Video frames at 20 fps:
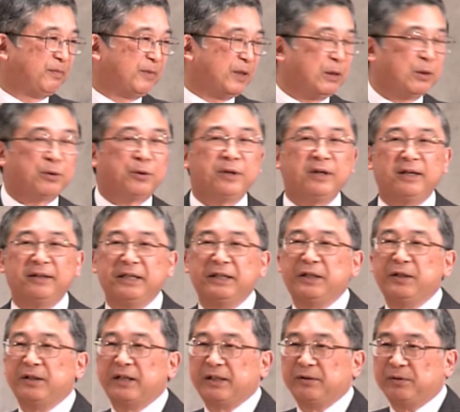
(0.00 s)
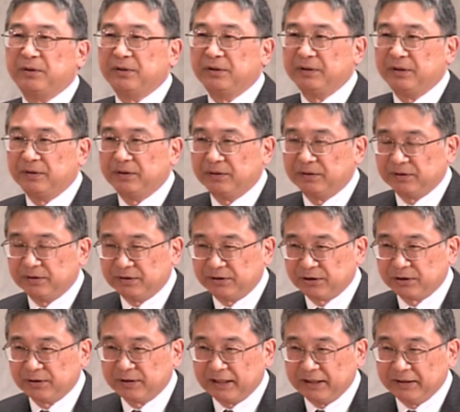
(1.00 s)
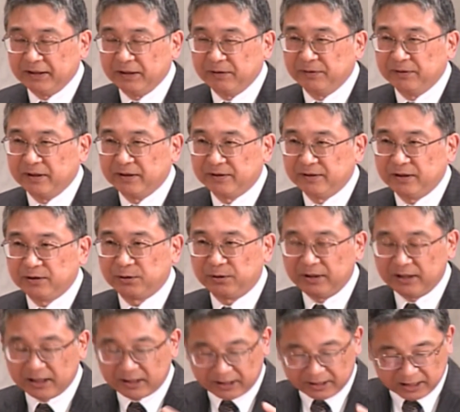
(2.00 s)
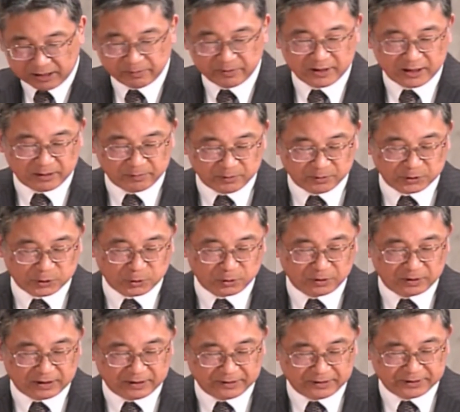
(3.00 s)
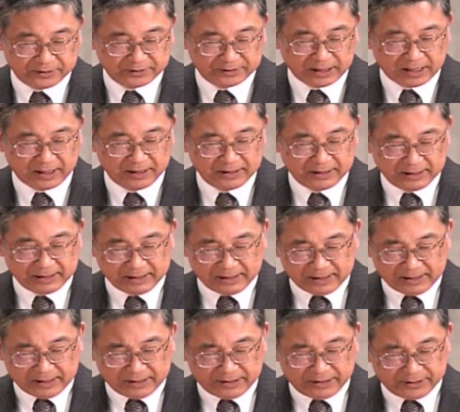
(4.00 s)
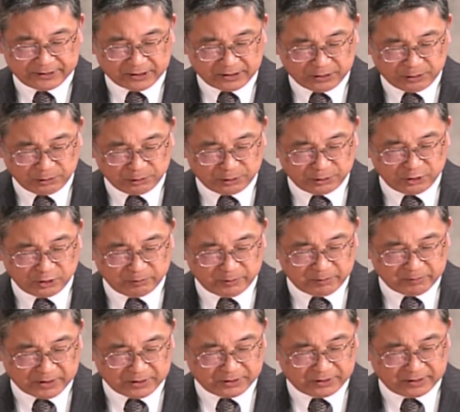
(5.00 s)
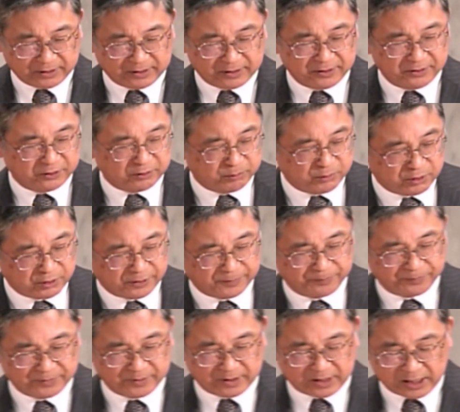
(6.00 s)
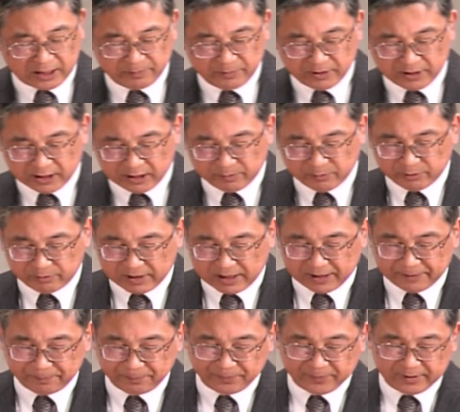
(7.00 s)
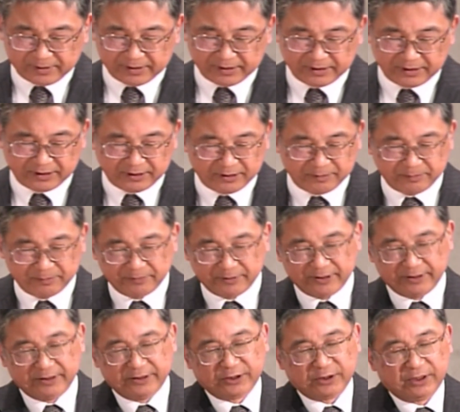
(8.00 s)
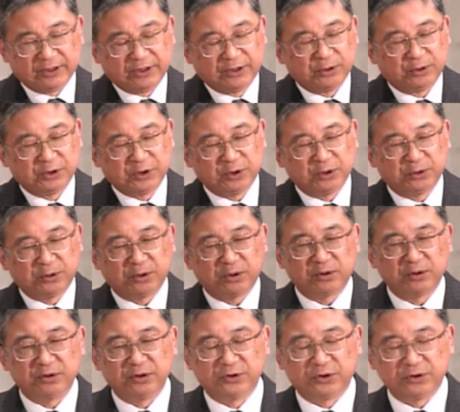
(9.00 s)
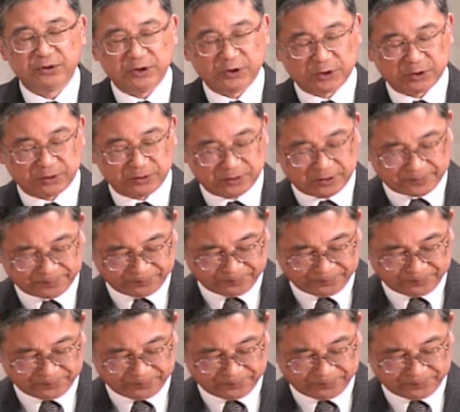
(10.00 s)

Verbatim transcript: これができあの作られていくんですねそれがアブラハムの生涯ですさあ、えー、先ほど読みましたけれどもアブラハムは、えー、表紙のところの12章の